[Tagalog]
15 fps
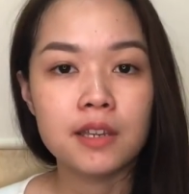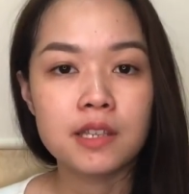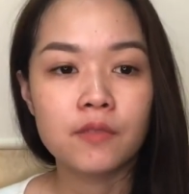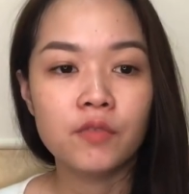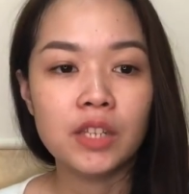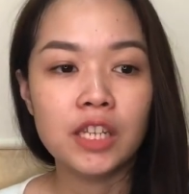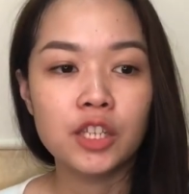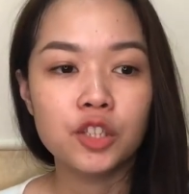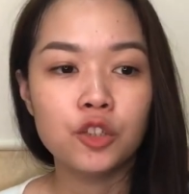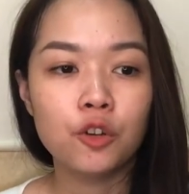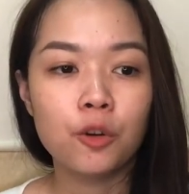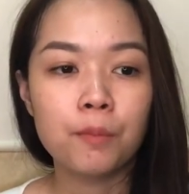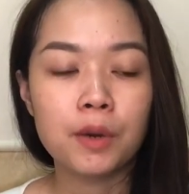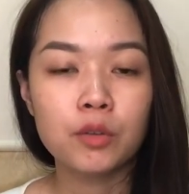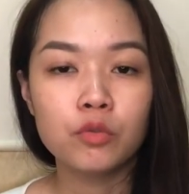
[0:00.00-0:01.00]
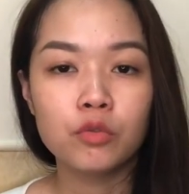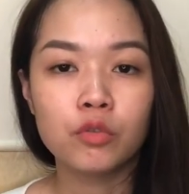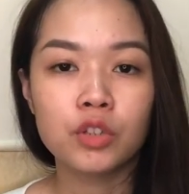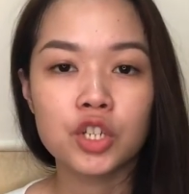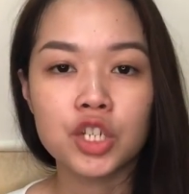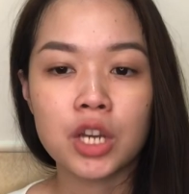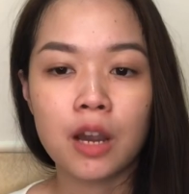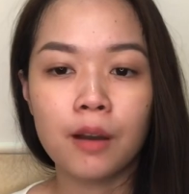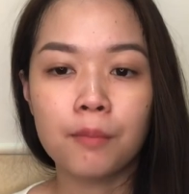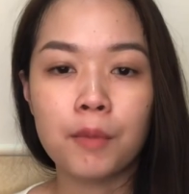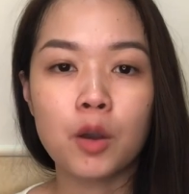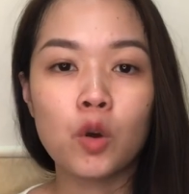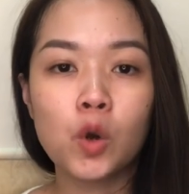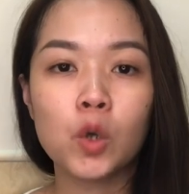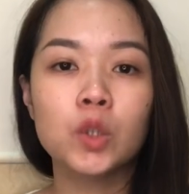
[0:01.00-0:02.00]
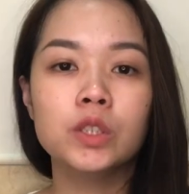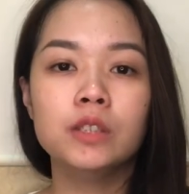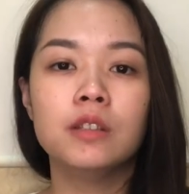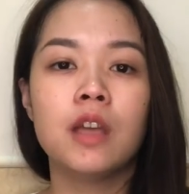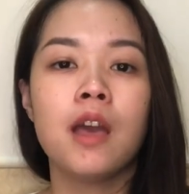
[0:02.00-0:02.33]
is feeling nyo marunong na siyang mag-hold